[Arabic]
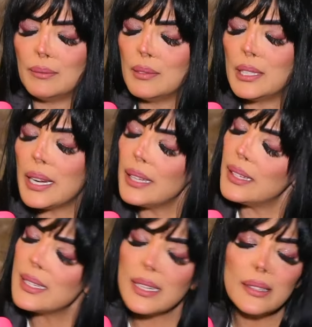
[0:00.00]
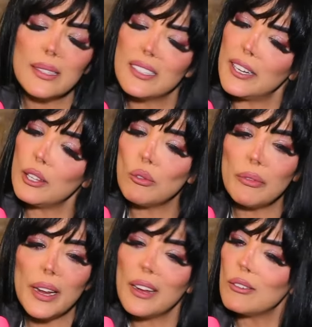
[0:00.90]
سكت سكت سكت
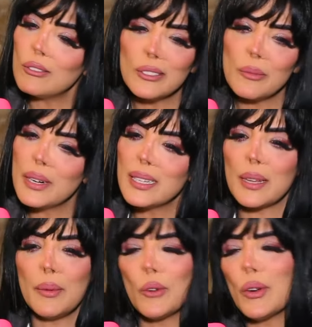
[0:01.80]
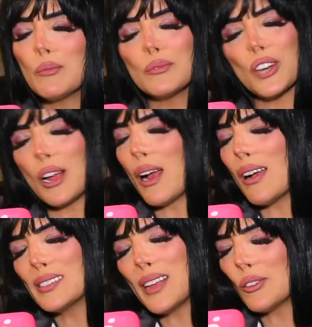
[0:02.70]
وفي الاخر قلت ربنا يسامحك وانا مش
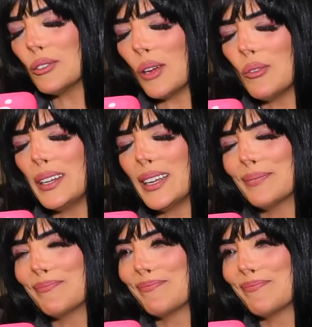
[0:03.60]
اصلي هرد اقول ايه